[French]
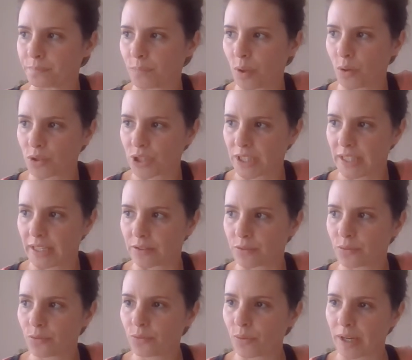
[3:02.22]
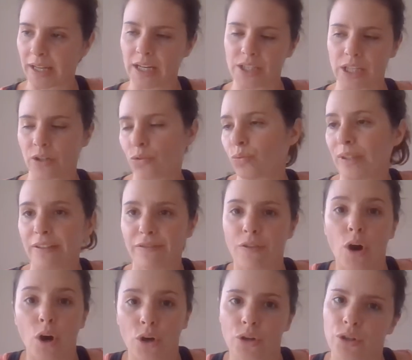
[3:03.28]
branchée là-dessus, donc elle achète tous les
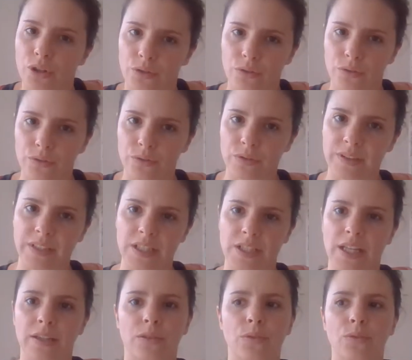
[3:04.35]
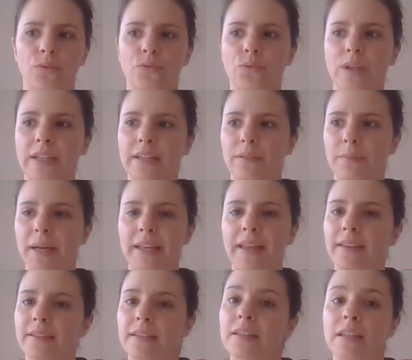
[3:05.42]
Vogue, ils achètent tous les
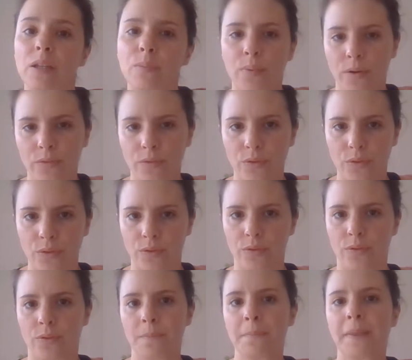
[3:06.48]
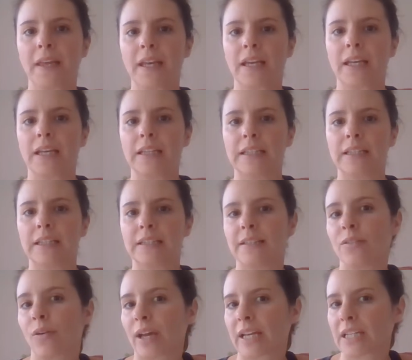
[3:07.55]
magazines qu'ils peuvent et il les
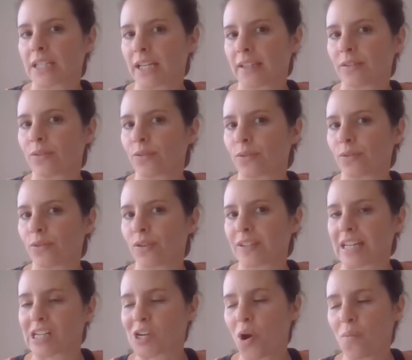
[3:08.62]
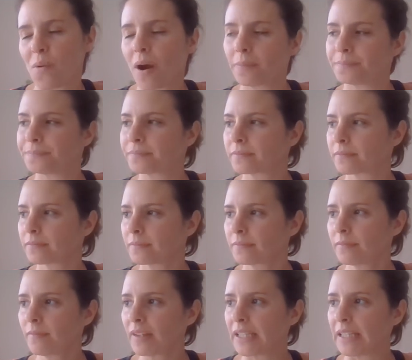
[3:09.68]
lit en cachette dans sa chambre.
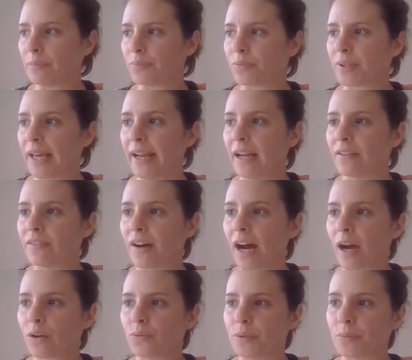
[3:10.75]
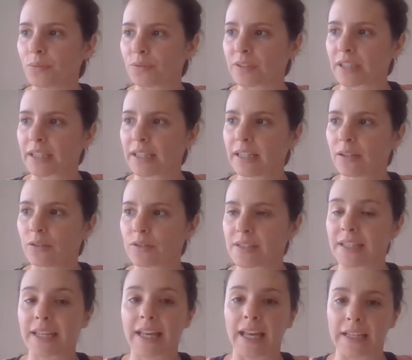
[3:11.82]
Et puis elle, elle va lui montrer
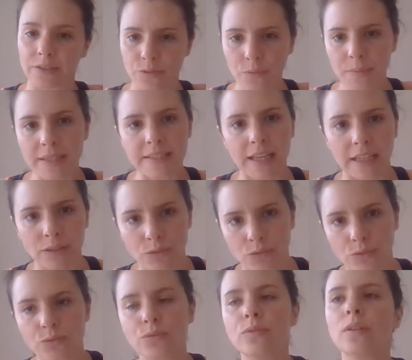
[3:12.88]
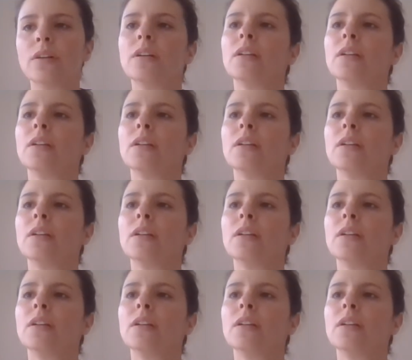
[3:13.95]
ses créations parce qu'elle coud.